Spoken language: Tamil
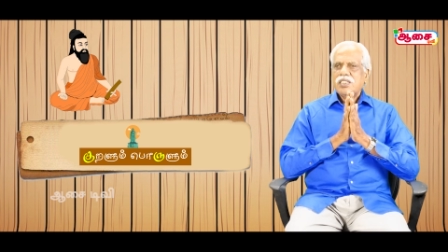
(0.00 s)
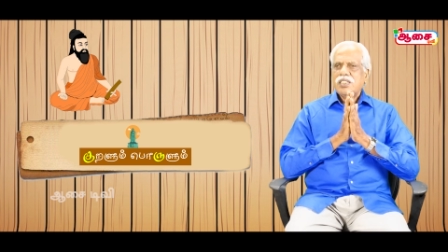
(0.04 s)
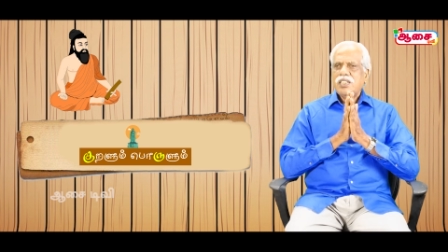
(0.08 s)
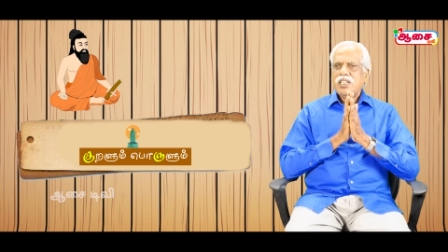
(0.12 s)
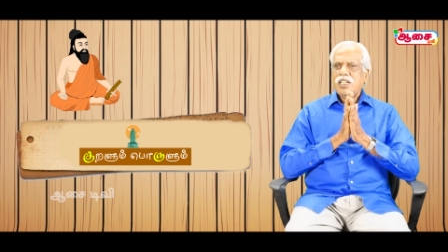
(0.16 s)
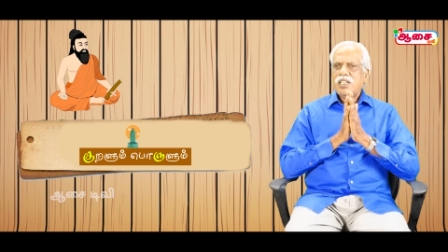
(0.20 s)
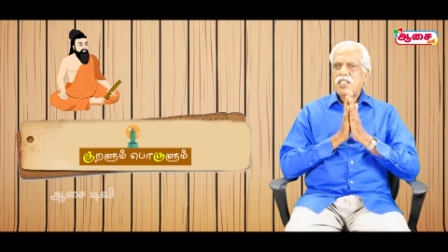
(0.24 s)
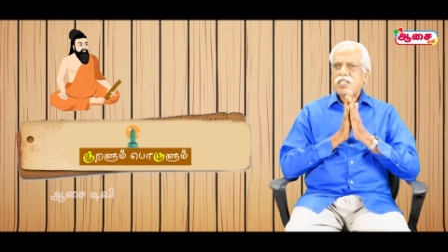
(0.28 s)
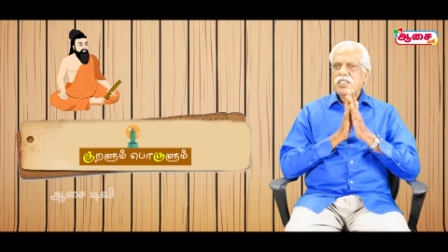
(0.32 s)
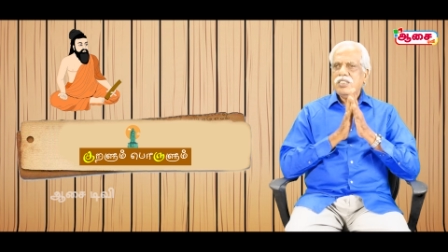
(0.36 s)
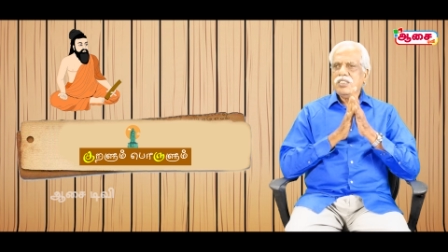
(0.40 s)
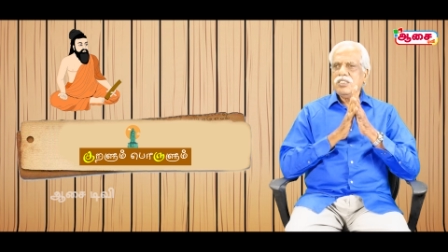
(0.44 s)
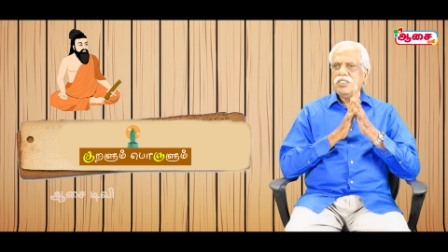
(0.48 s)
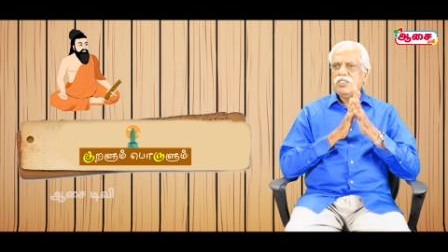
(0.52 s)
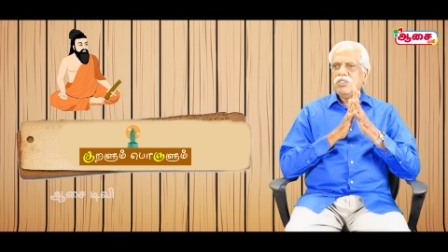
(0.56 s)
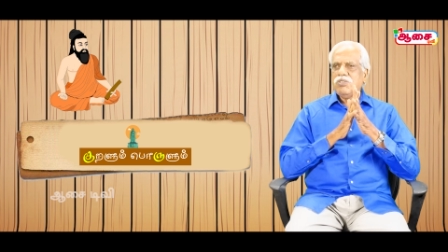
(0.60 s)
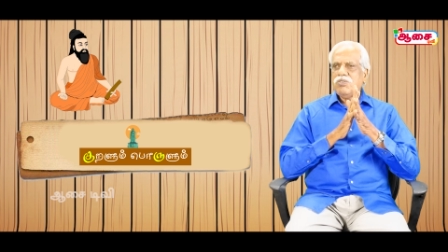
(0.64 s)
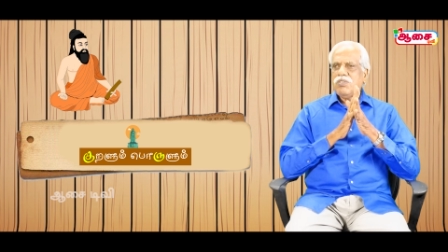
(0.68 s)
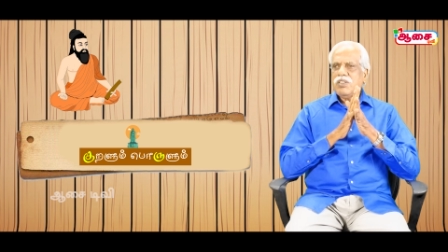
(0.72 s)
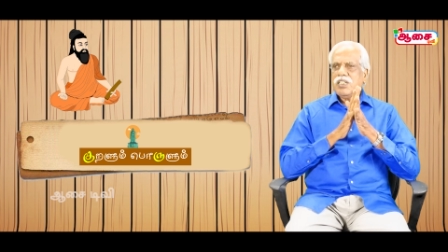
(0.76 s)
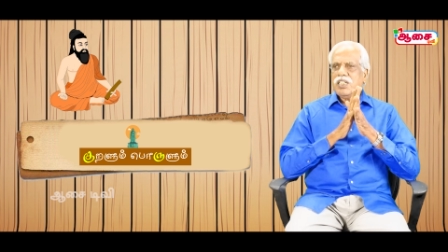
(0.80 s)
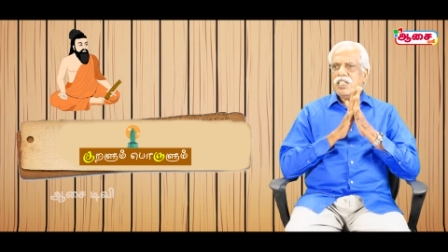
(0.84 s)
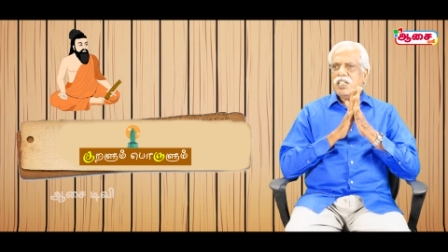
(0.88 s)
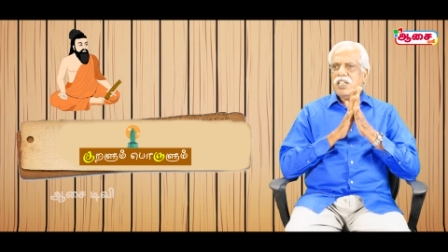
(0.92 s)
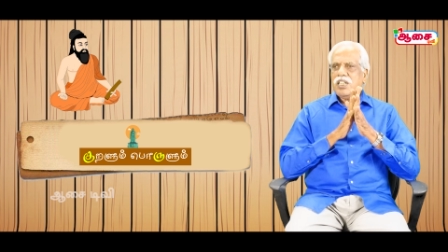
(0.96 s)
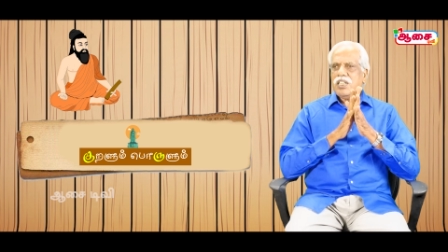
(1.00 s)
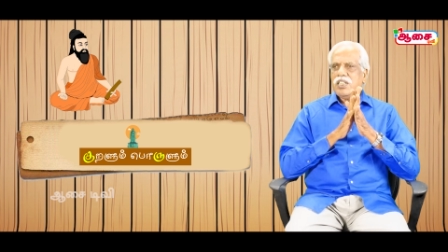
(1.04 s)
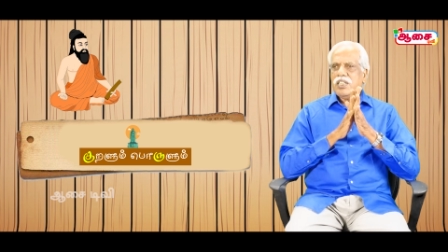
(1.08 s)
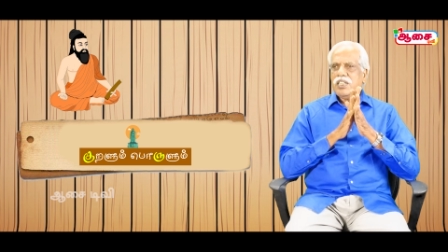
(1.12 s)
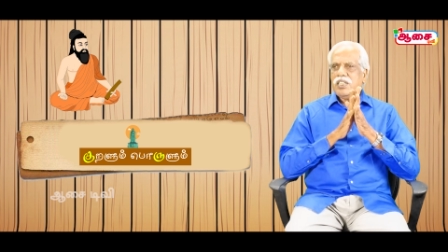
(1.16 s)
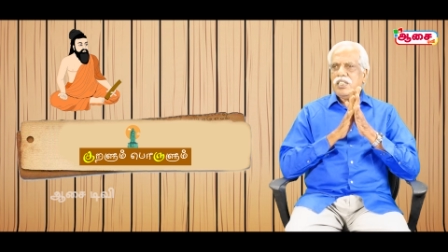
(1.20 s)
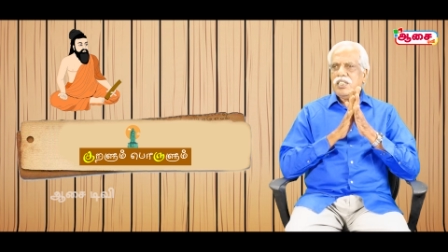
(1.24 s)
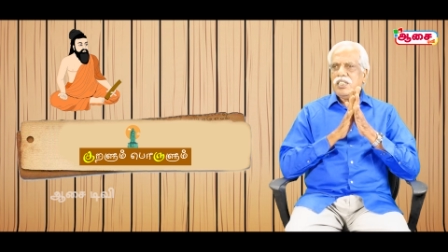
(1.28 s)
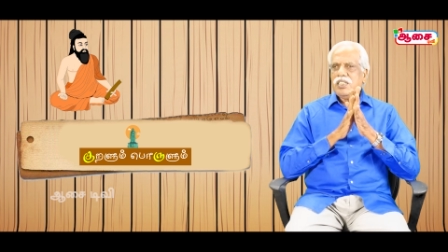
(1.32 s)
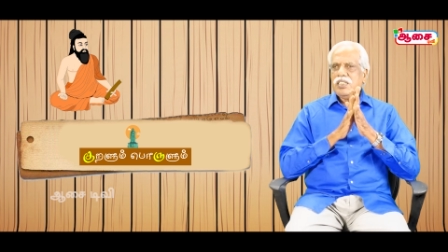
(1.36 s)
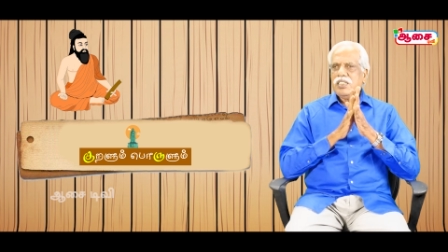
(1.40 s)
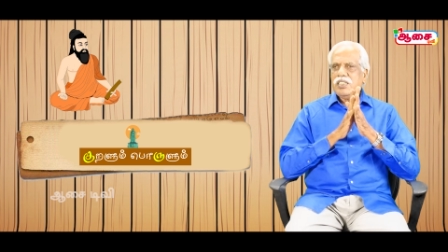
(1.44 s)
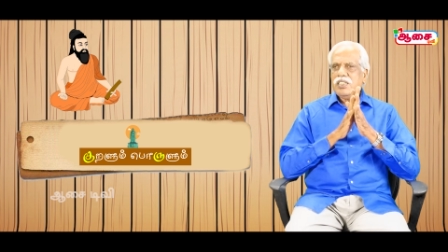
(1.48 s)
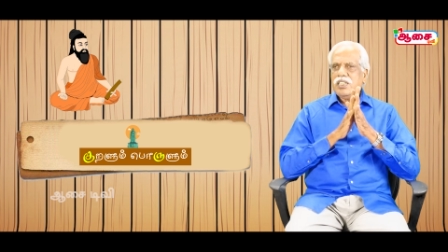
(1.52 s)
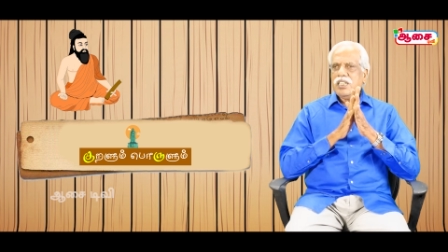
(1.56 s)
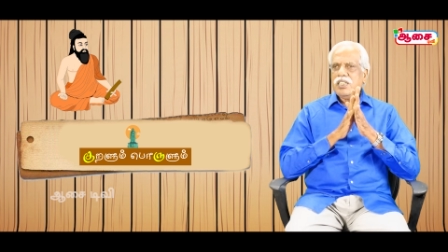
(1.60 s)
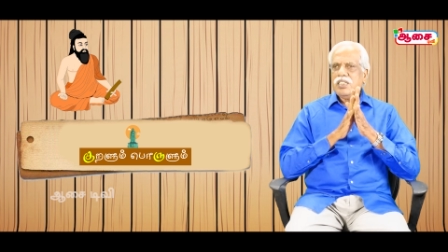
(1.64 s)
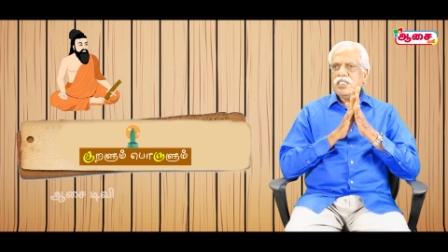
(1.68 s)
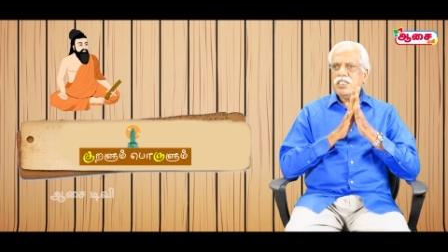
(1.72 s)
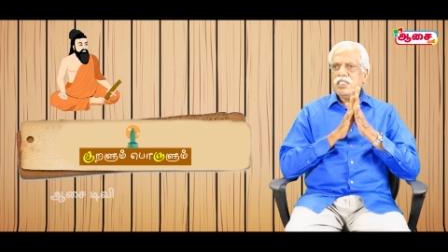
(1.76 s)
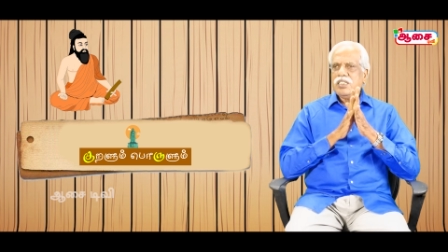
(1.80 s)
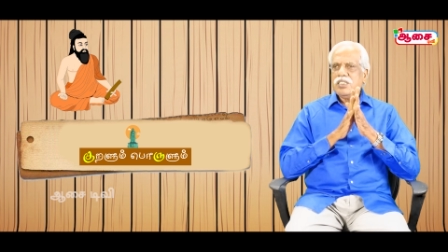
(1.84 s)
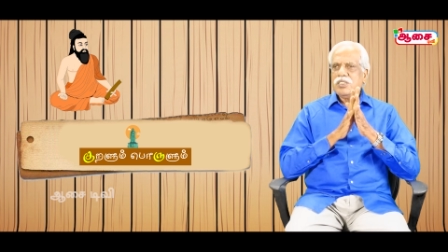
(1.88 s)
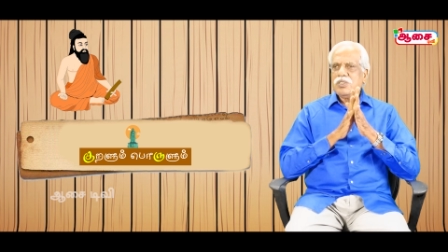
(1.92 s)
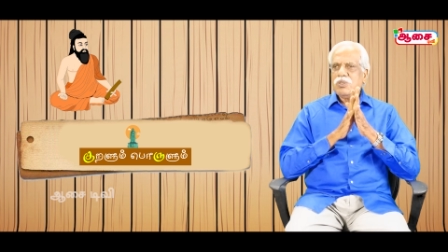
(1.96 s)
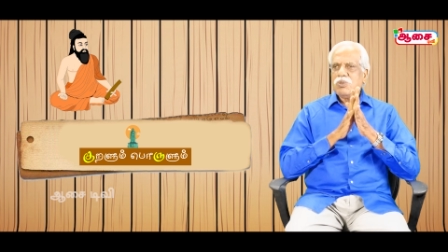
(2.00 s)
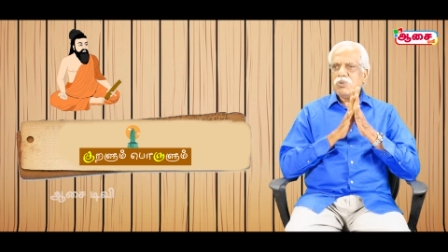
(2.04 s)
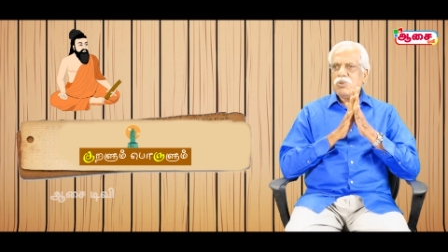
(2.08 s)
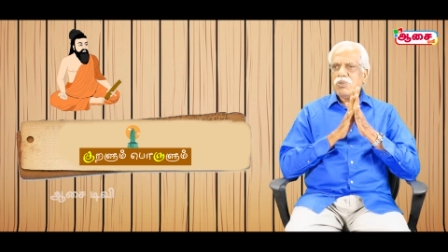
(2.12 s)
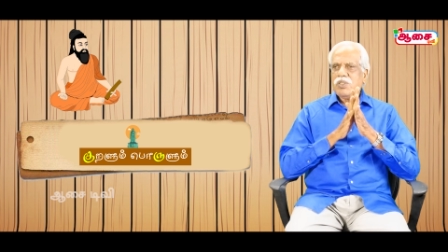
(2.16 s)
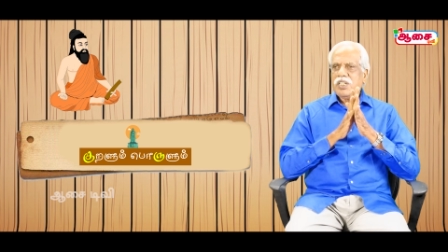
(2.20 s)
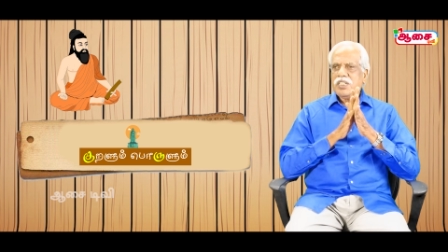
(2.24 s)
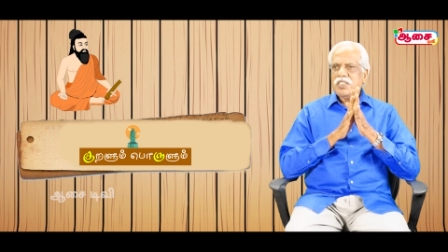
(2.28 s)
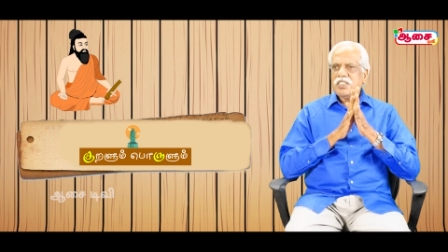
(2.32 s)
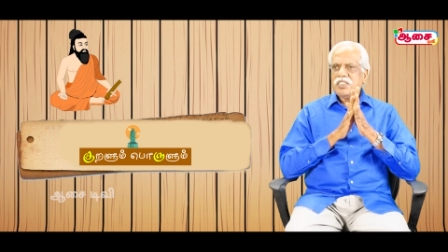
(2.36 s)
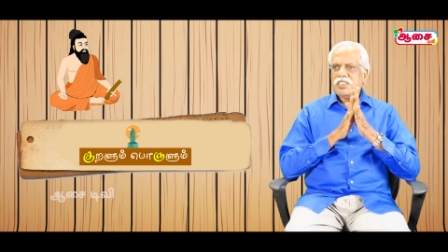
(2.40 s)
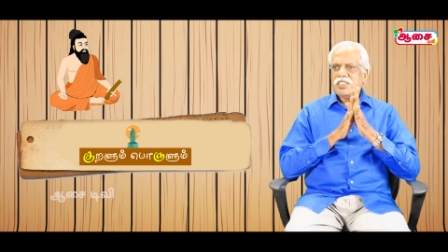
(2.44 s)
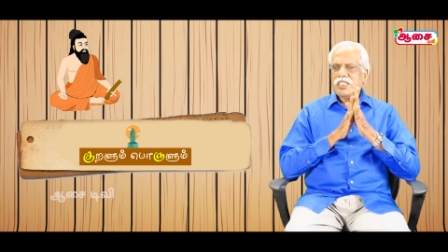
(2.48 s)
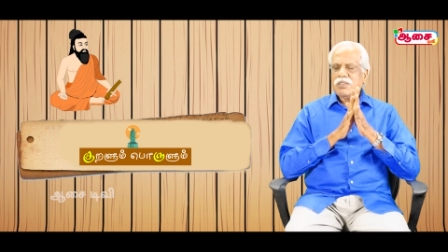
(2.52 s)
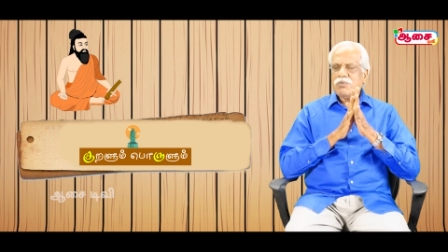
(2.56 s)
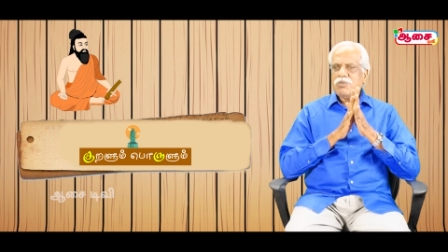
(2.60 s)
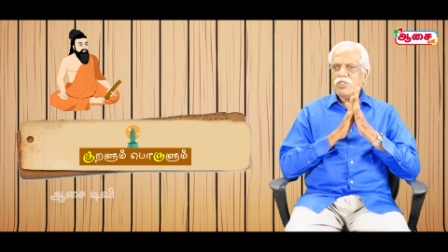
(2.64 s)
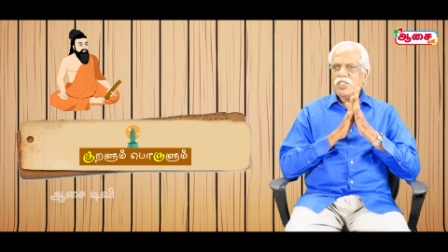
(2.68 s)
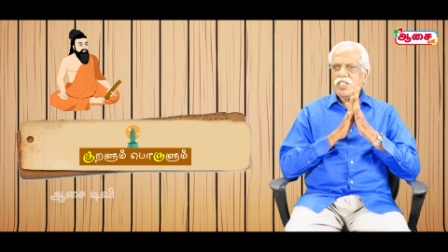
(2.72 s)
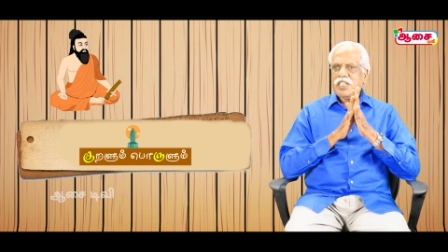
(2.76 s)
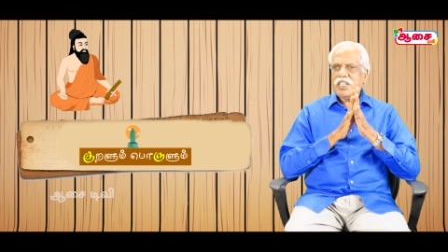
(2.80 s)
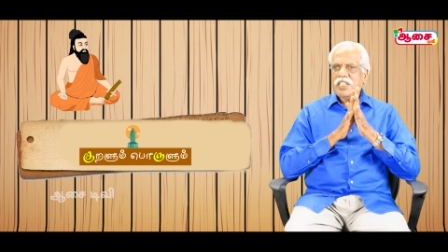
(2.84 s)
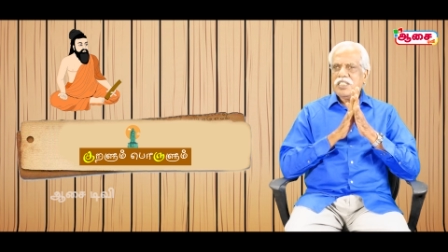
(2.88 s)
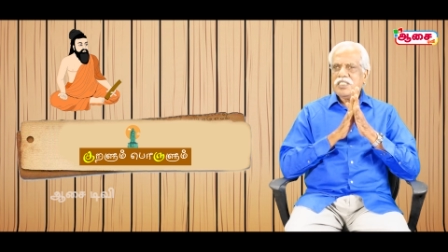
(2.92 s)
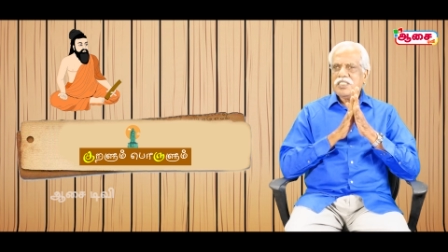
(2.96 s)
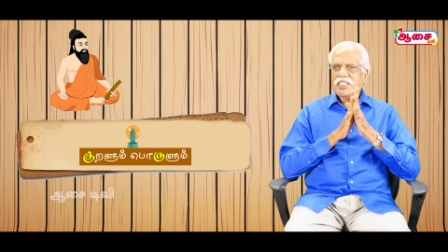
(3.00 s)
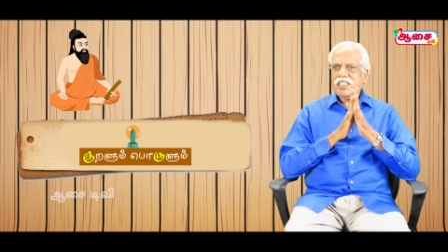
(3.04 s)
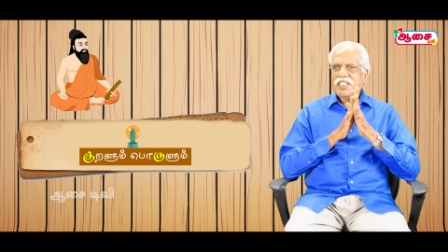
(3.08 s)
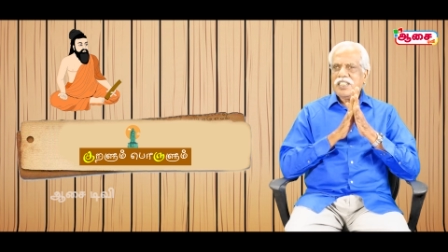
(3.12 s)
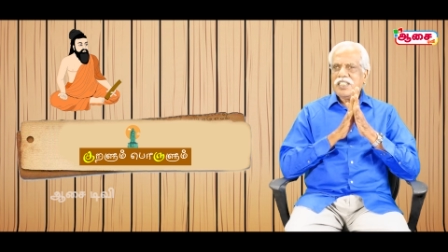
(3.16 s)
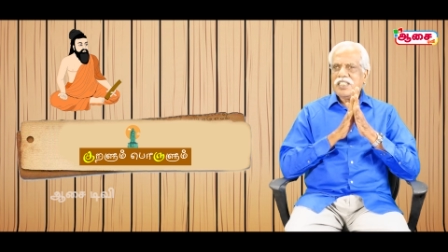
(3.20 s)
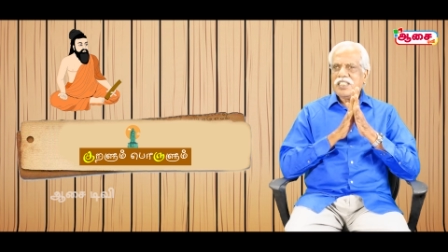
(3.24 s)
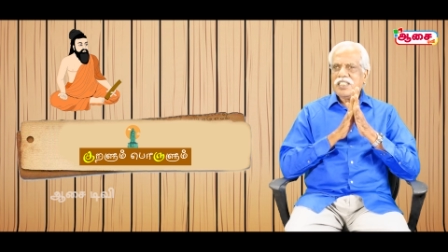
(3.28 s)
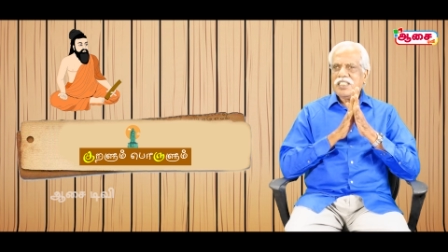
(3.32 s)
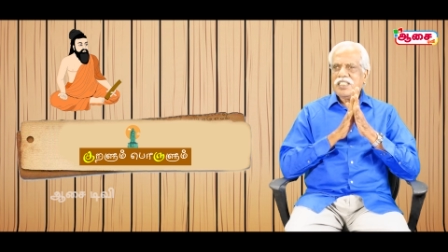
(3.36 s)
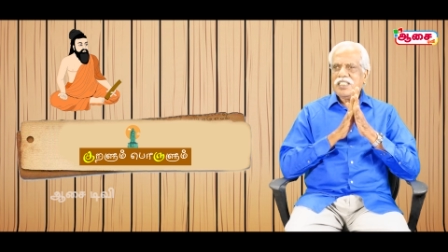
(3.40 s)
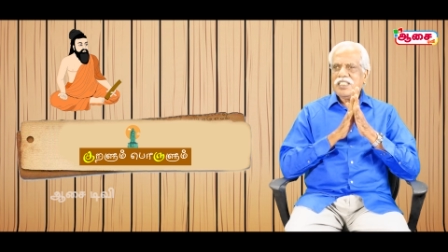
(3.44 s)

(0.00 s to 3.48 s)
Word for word: கெடுத்து வாழ்தல் என்று இருக்கக்கூடிய இந்த சமுதாயத்தில்